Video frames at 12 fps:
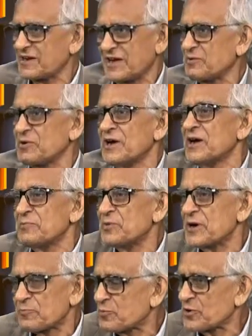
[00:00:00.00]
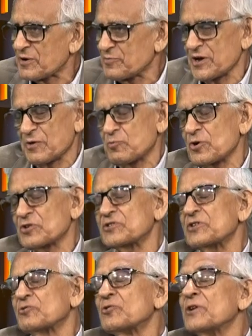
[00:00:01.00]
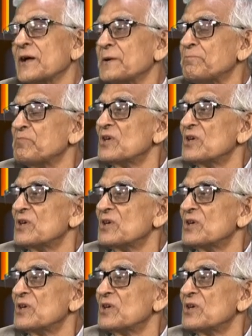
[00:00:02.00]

এর বিয়ের পরে আমি আর পড়াশোনা করি নাই